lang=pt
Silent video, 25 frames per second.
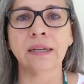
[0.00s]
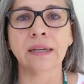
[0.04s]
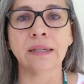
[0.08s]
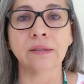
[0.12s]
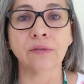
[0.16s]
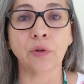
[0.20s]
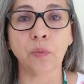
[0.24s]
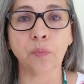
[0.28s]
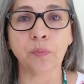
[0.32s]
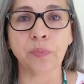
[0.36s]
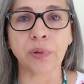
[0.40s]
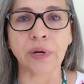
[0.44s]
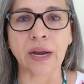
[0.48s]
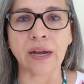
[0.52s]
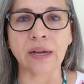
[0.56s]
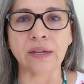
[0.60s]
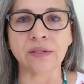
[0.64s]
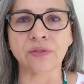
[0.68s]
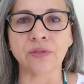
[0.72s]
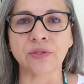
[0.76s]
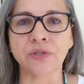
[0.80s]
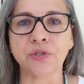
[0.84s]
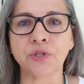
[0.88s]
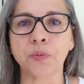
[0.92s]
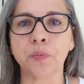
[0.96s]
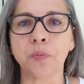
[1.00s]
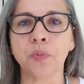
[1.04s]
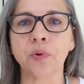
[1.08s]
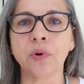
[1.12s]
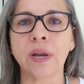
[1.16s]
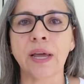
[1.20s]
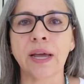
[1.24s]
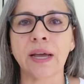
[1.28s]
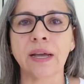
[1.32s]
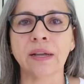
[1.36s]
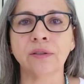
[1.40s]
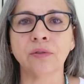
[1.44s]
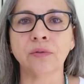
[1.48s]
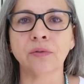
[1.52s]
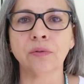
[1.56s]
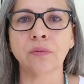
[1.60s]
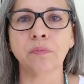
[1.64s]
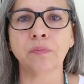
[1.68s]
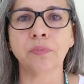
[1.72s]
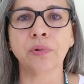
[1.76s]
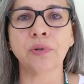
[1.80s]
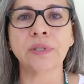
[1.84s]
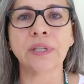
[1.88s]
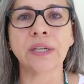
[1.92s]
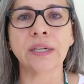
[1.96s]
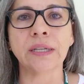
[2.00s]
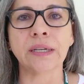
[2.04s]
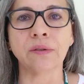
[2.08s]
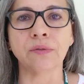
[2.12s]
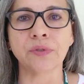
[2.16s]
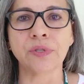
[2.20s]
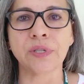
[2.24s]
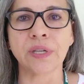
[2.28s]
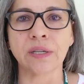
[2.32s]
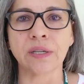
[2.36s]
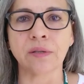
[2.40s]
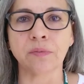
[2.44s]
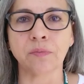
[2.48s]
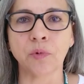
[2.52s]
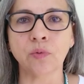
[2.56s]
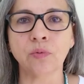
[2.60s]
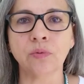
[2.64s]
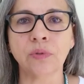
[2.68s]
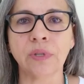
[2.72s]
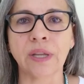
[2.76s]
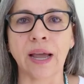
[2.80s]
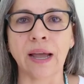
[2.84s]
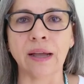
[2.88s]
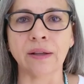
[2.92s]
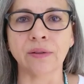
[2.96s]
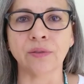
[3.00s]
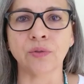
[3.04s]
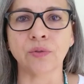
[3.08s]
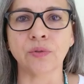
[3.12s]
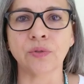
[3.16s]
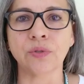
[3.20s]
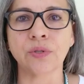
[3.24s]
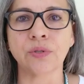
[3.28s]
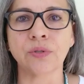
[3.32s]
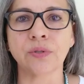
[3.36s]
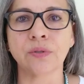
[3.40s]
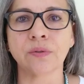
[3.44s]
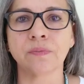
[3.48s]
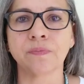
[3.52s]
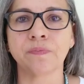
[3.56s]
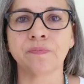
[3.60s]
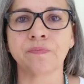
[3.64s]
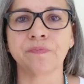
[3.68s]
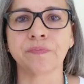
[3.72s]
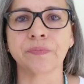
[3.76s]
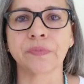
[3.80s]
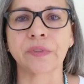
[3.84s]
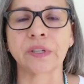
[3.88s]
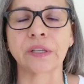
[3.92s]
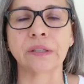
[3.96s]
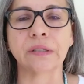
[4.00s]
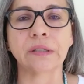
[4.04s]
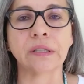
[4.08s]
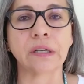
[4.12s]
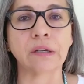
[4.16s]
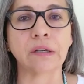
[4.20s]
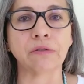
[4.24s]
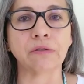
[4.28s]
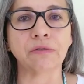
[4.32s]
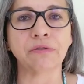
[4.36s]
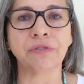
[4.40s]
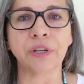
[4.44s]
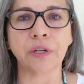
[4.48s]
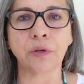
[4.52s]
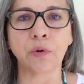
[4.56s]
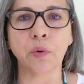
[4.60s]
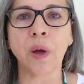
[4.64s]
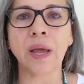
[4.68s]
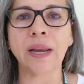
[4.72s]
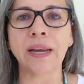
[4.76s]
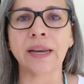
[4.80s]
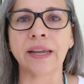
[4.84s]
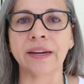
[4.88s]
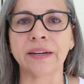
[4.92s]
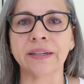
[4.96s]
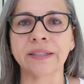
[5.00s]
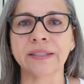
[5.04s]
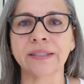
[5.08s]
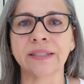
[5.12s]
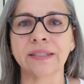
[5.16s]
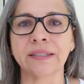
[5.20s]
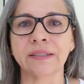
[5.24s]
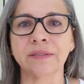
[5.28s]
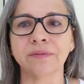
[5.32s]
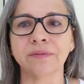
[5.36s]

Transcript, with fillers: no prazo estipulado poderão ser multados. Então, fico alerta.